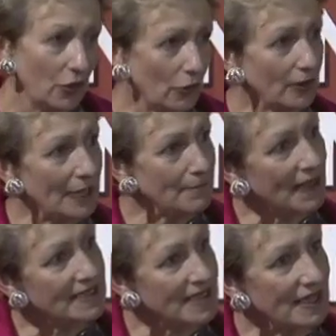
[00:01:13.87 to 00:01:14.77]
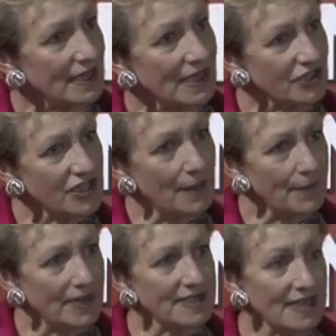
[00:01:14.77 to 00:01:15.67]
Lo que pasa en
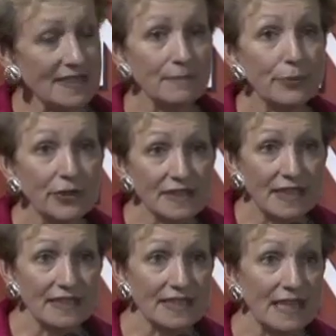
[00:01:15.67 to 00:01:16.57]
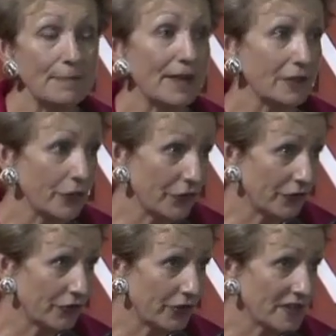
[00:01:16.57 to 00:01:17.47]
Chiapas es importante para
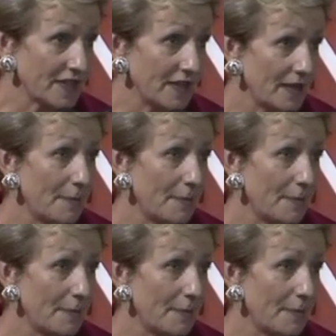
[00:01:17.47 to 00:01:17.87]
nosotros,